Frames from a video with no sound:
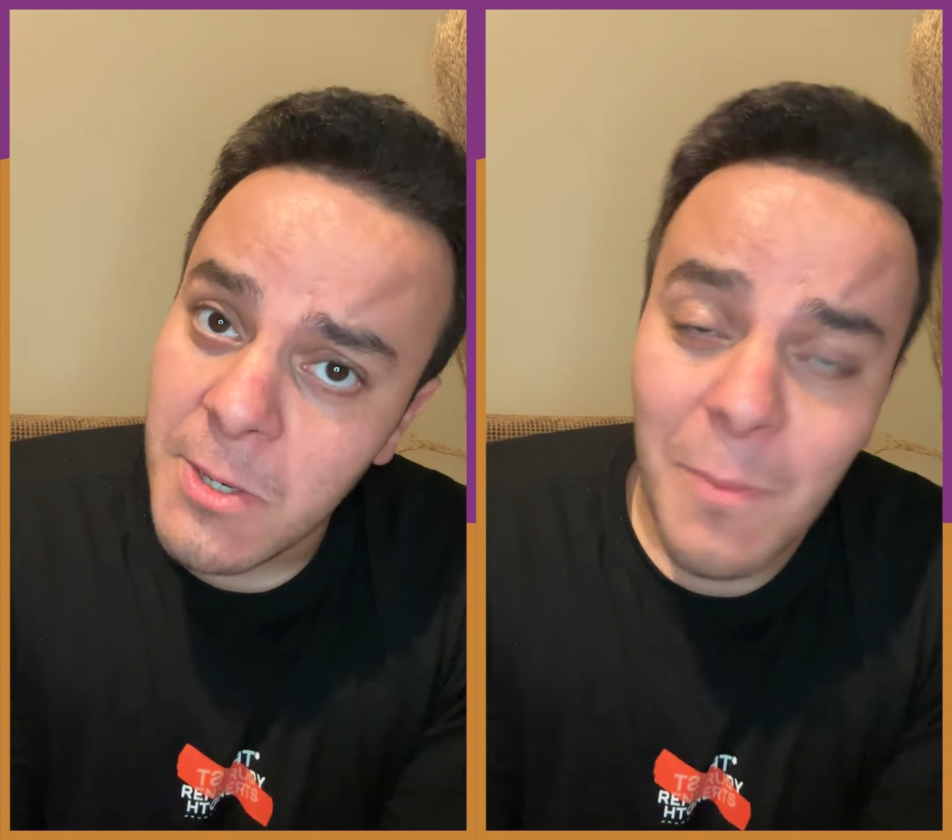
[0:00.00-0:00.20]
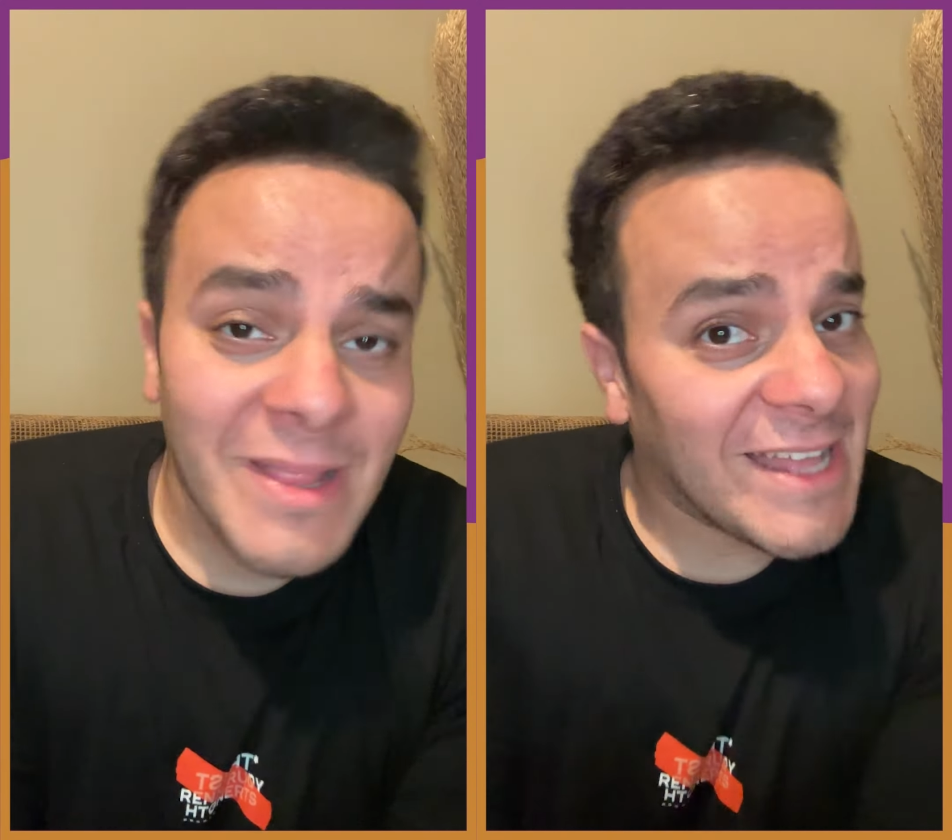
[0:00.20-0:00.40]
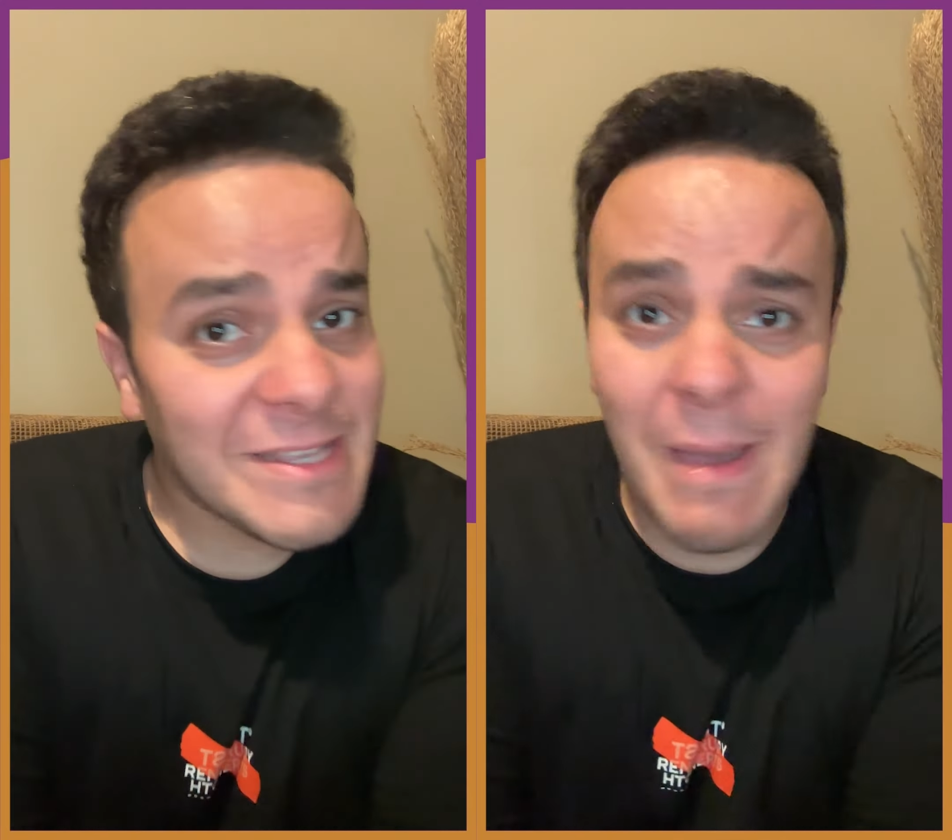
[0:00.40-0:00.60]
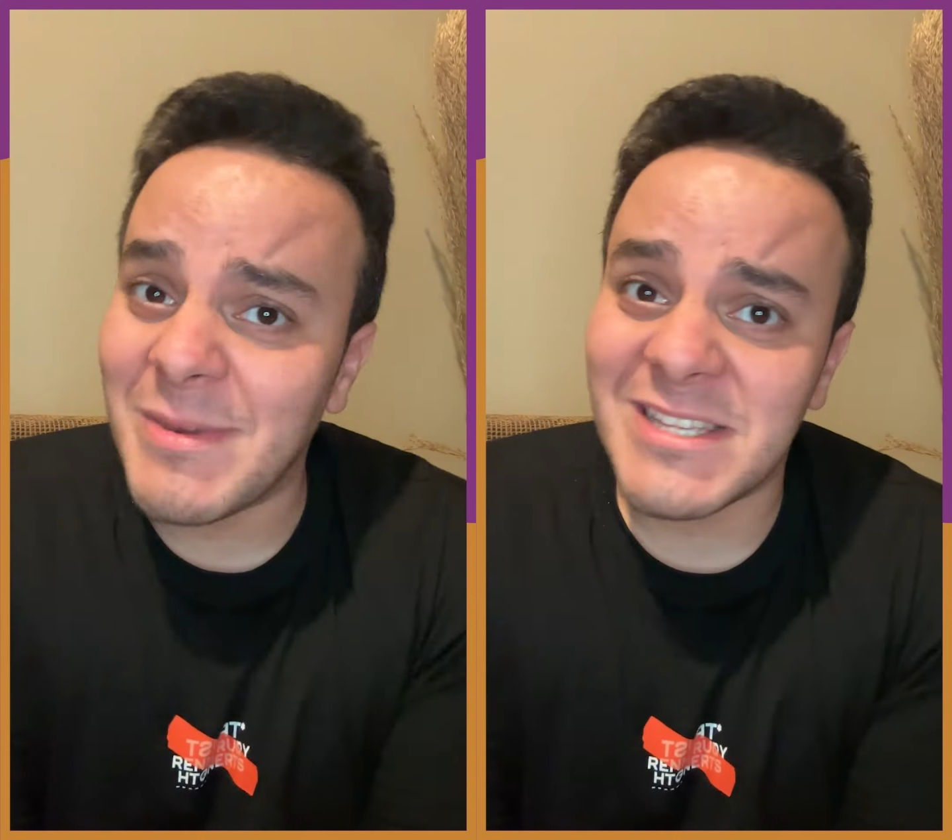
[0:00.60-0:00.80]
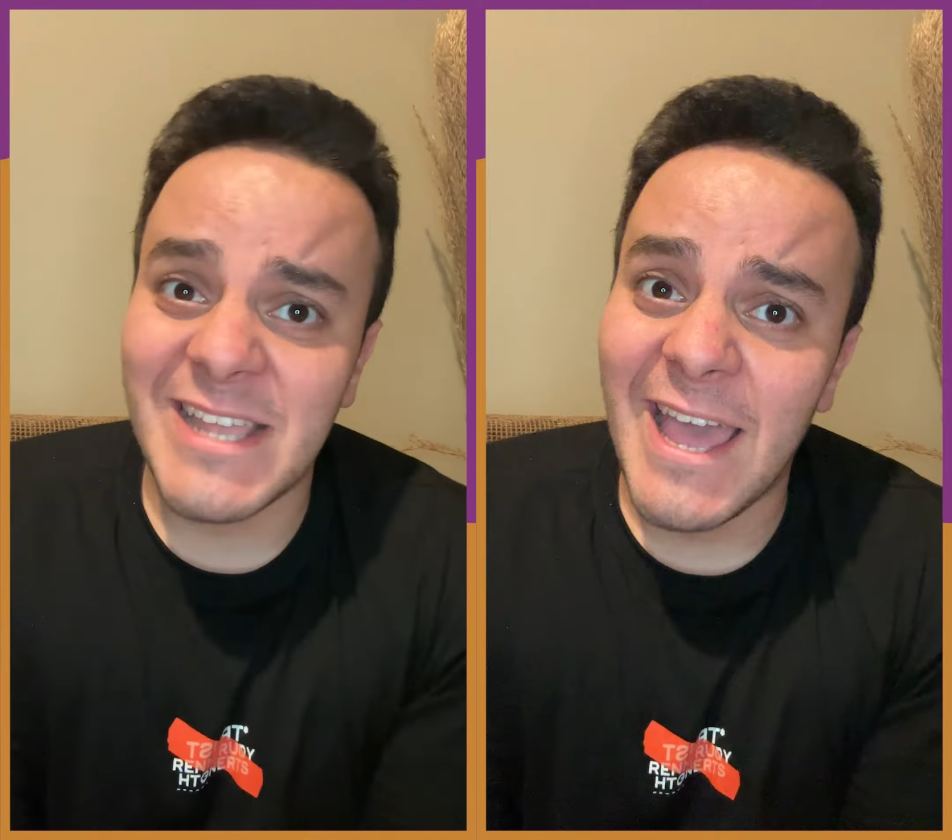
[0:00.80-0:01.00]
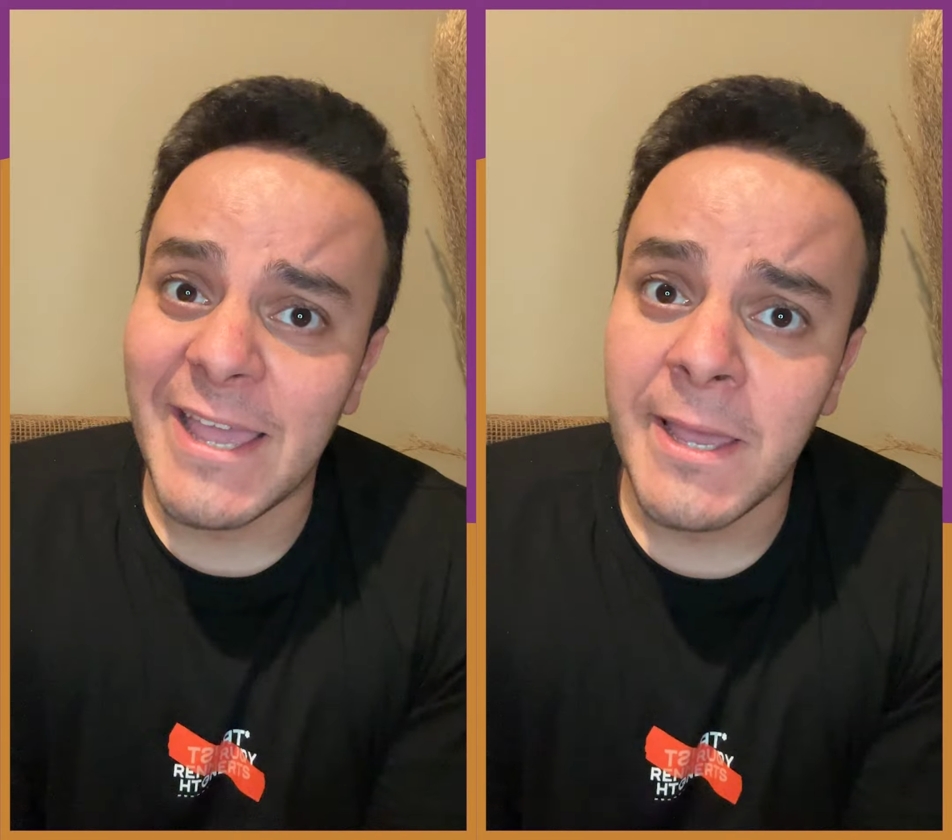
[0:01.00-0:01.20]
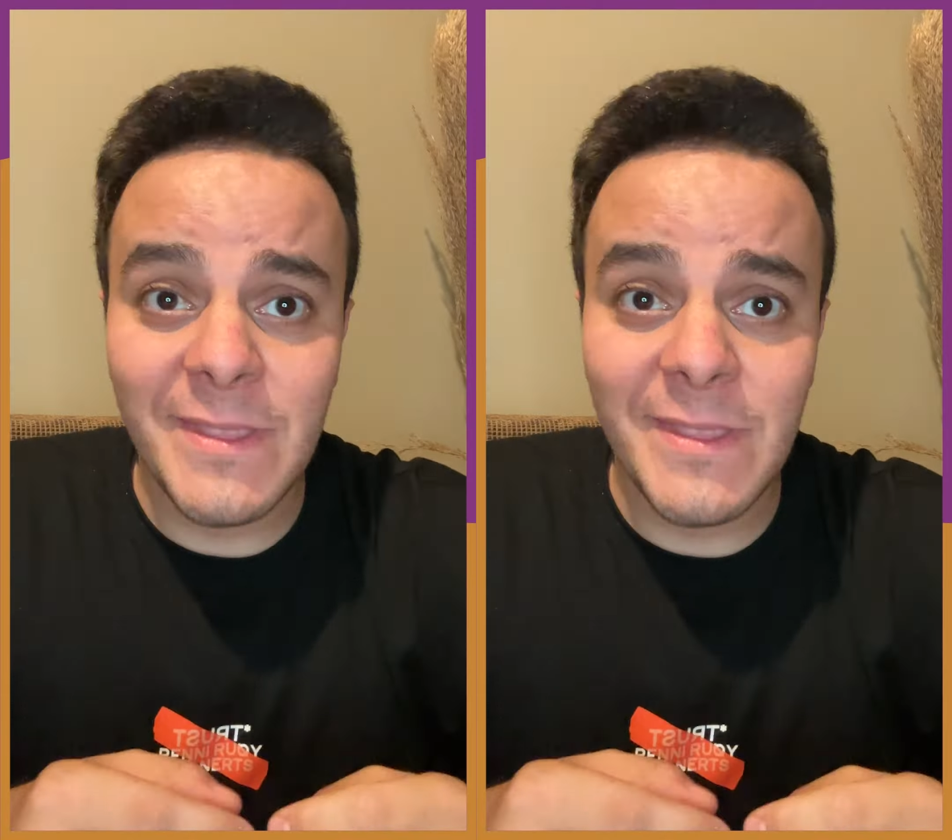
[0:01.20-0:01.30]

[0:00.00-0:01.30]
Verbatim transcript: امال القديم عامل ازاي؟